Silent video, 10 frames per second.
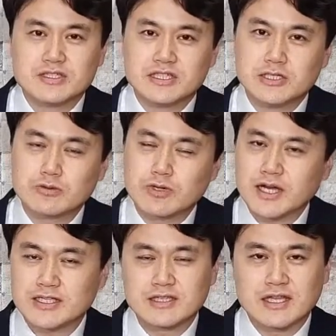
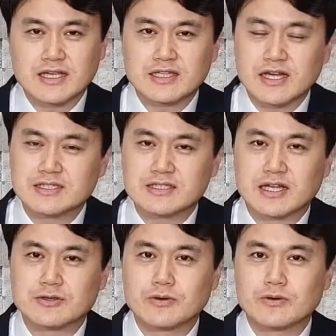지옥과 같은 땅이다
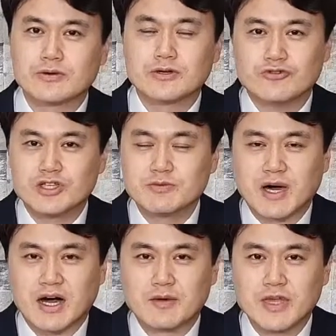할지라도 우리
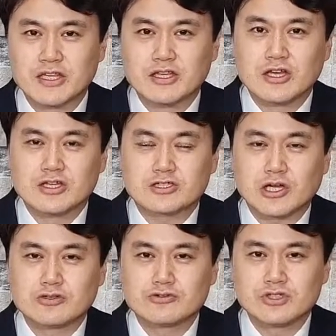마음엔
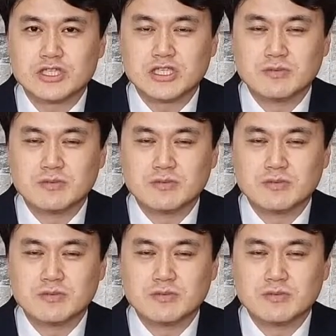천국이